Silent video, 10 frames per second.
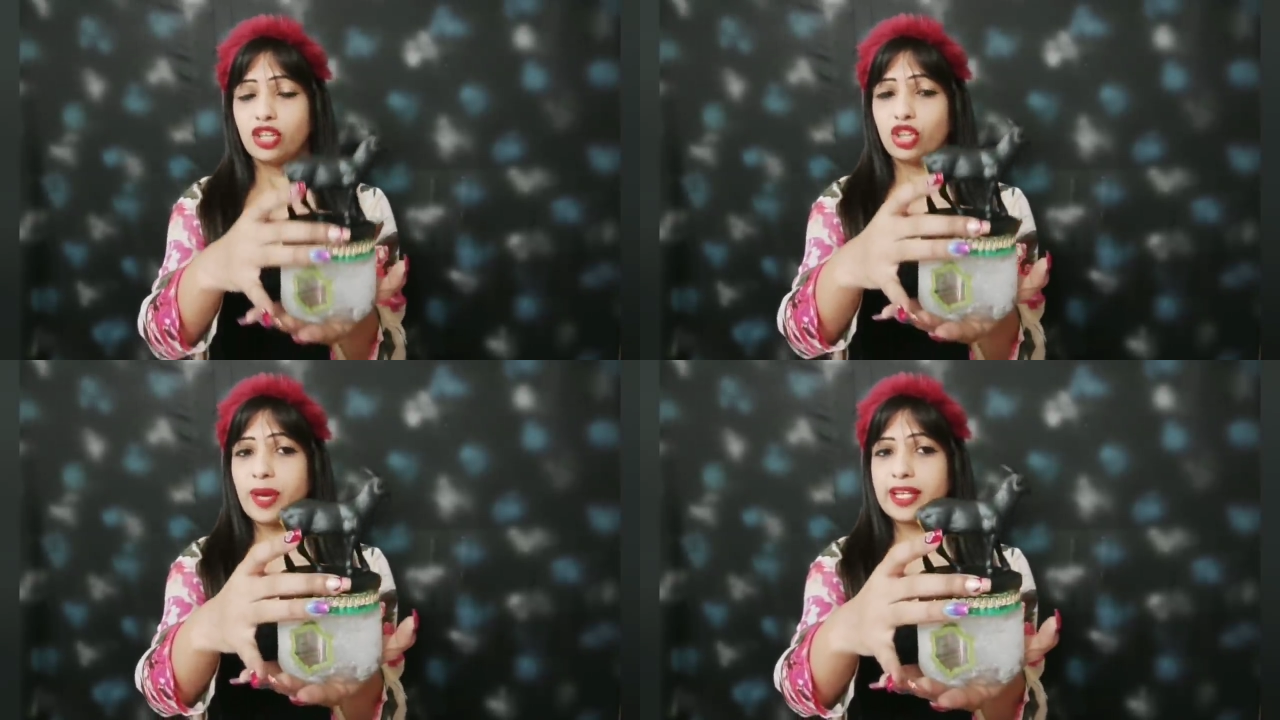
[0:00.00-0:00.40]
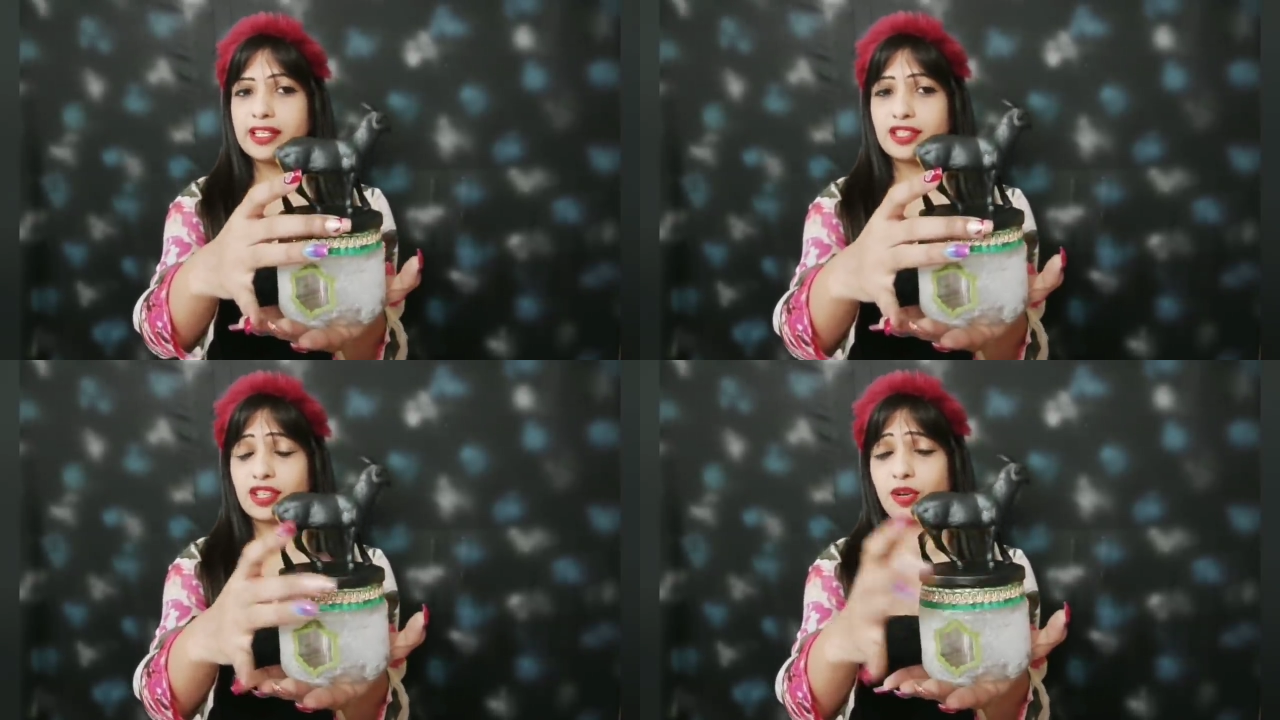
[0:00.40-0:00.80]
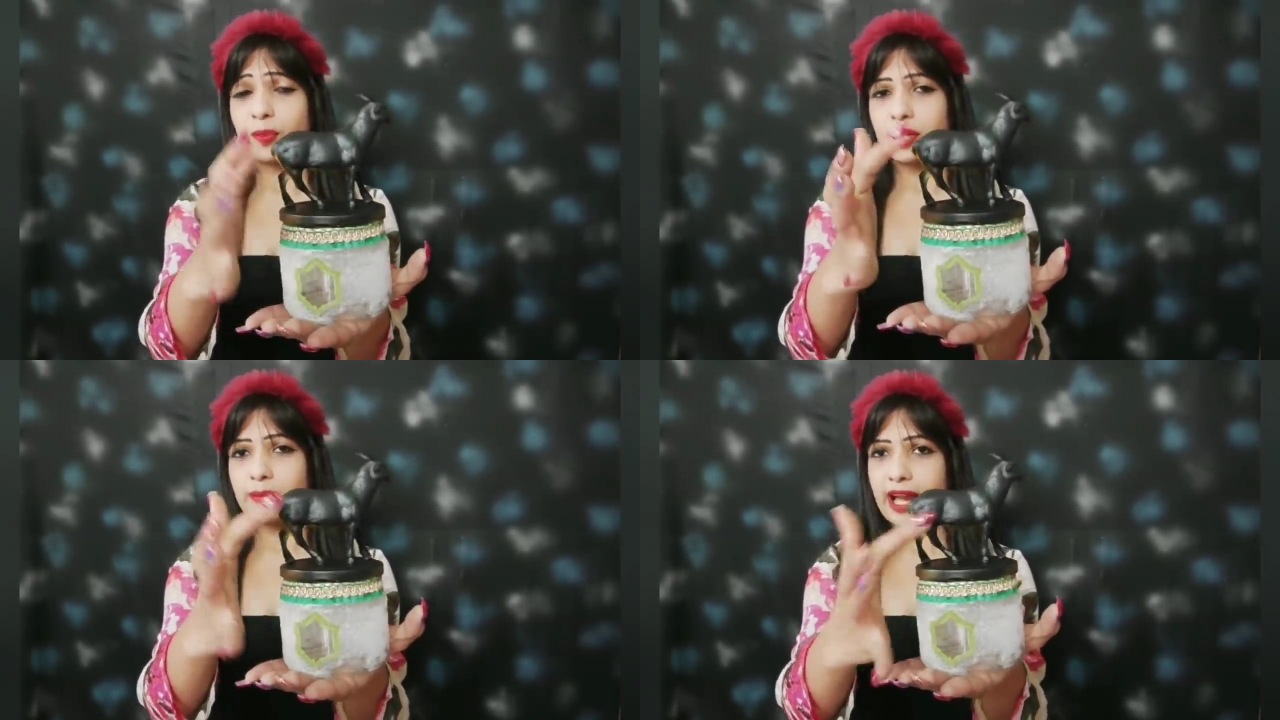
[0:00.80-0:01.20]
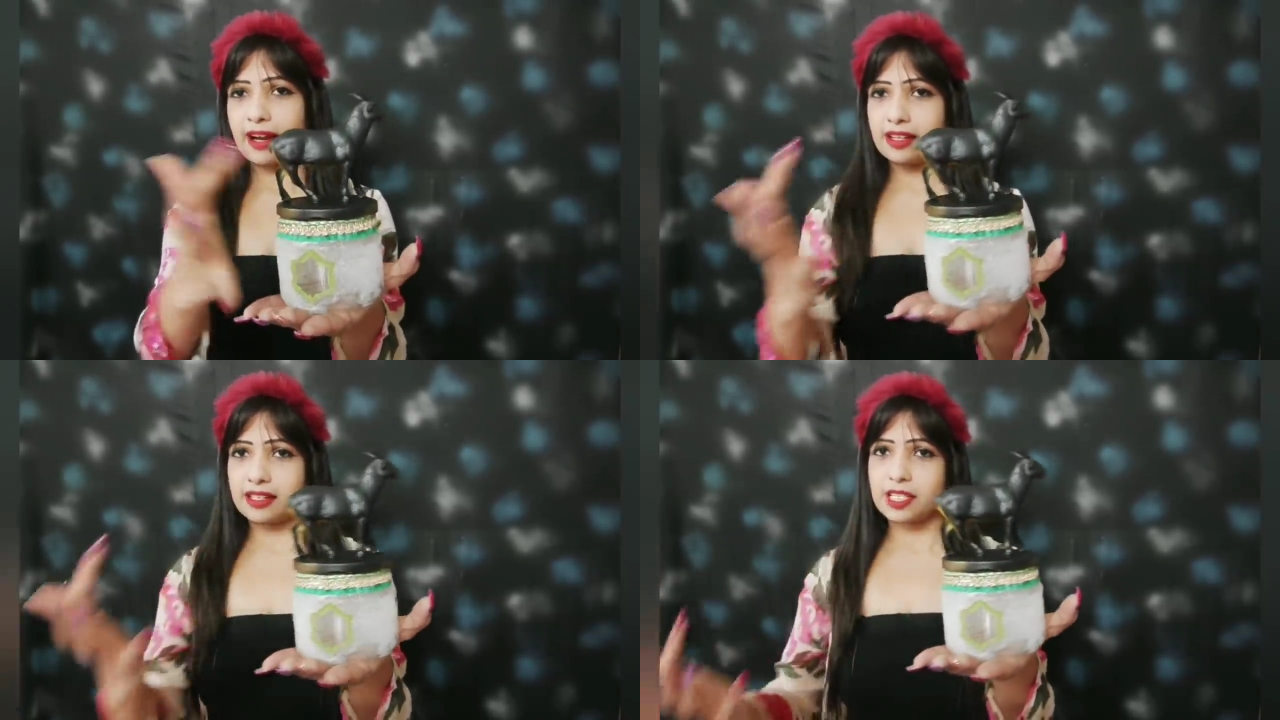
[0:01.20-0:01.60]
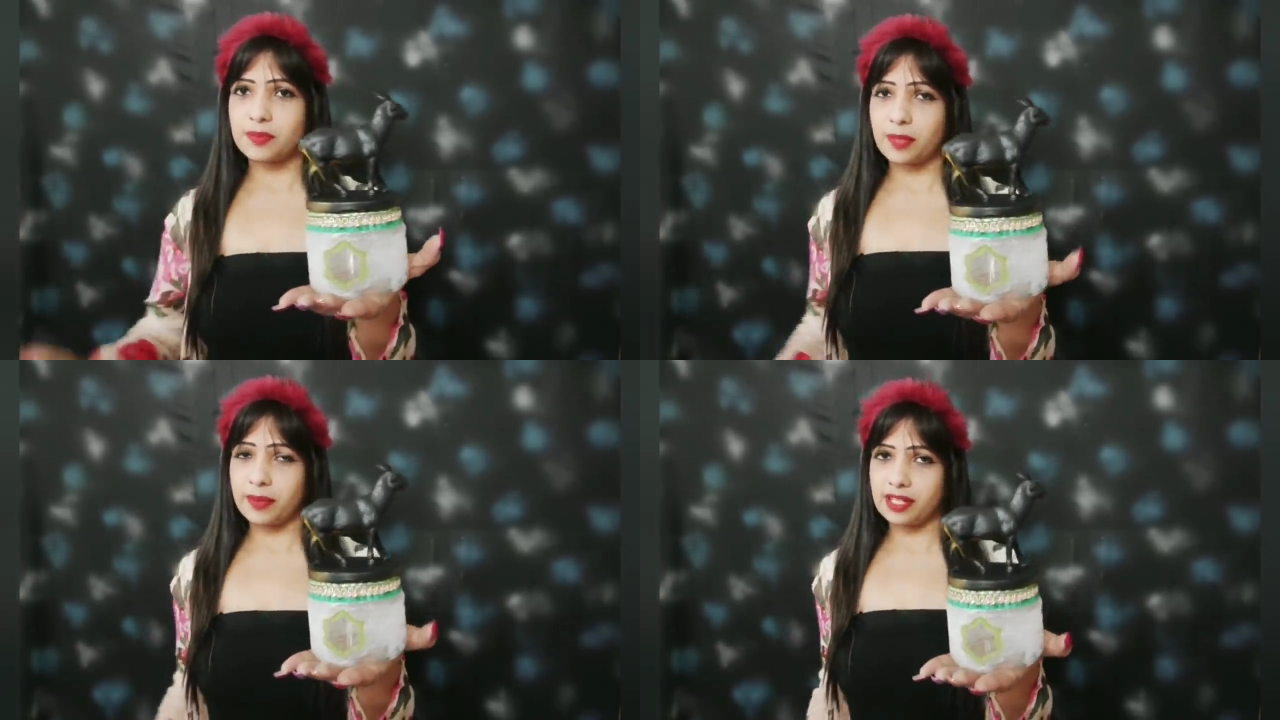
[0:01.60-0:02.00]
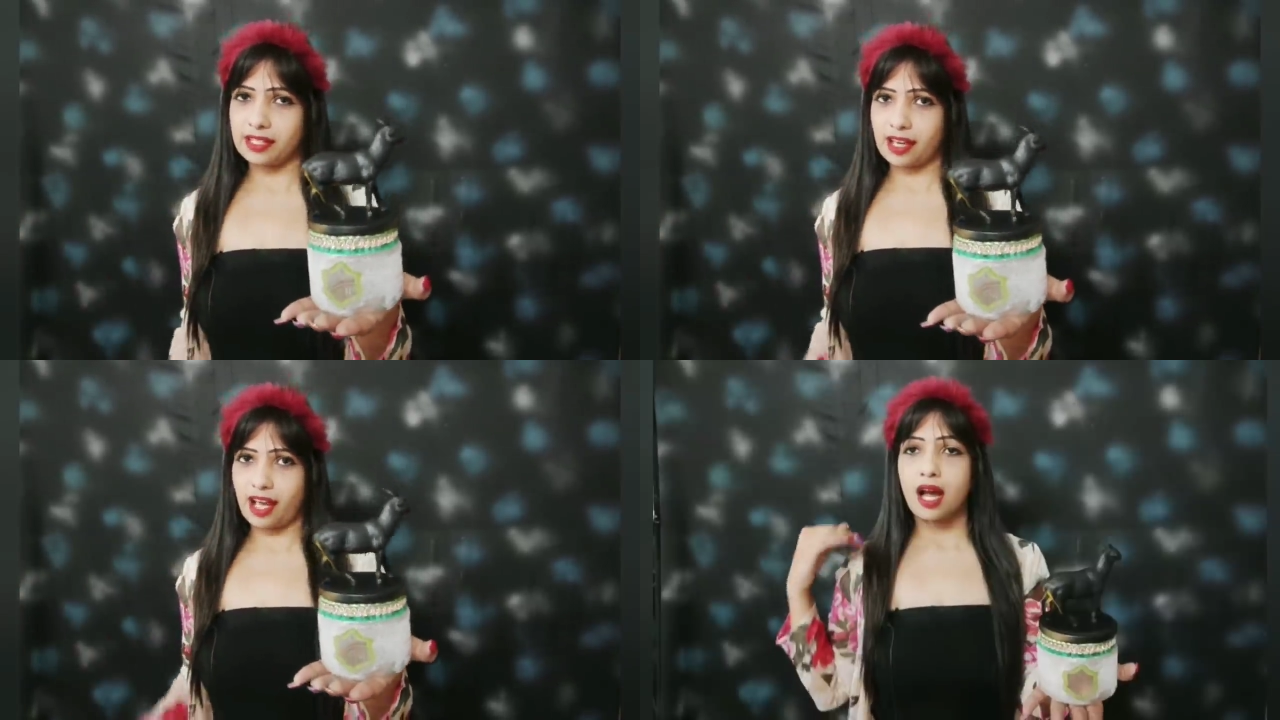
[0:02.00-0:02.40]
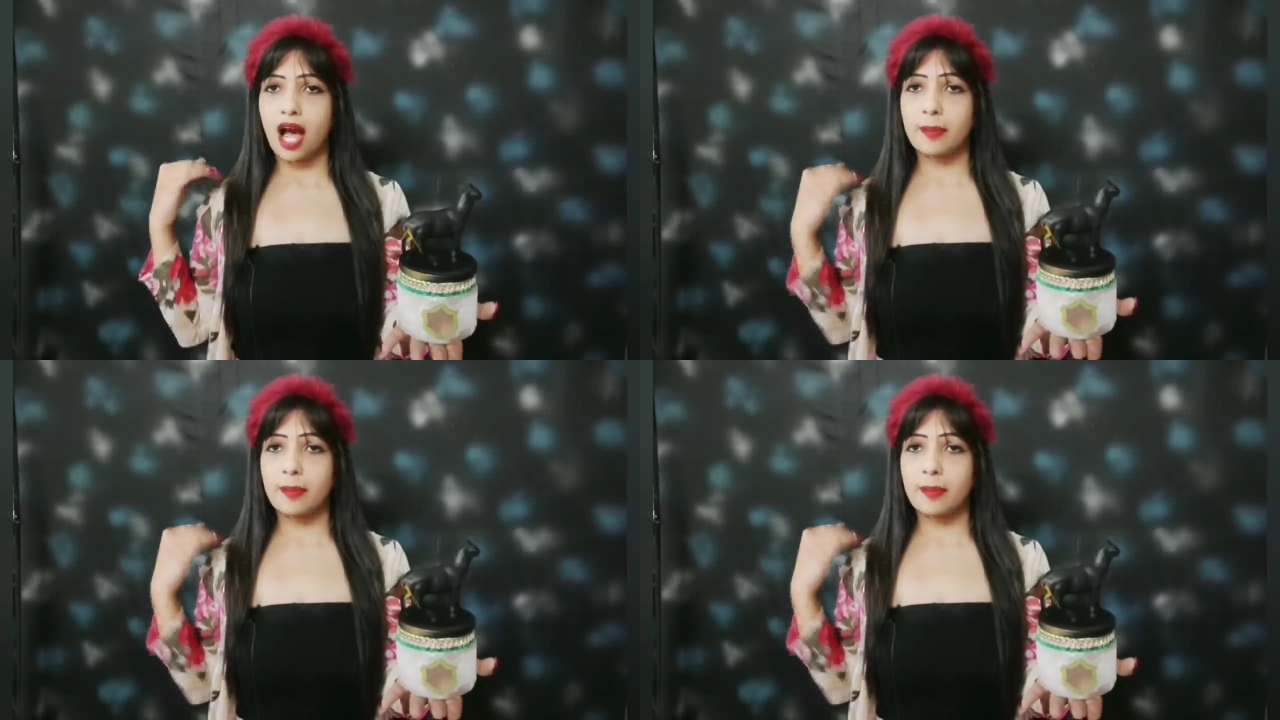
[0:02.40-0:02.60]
तो मैंने इसके ऊपर ब्लैक कलर का स्प्रे पेंट किया है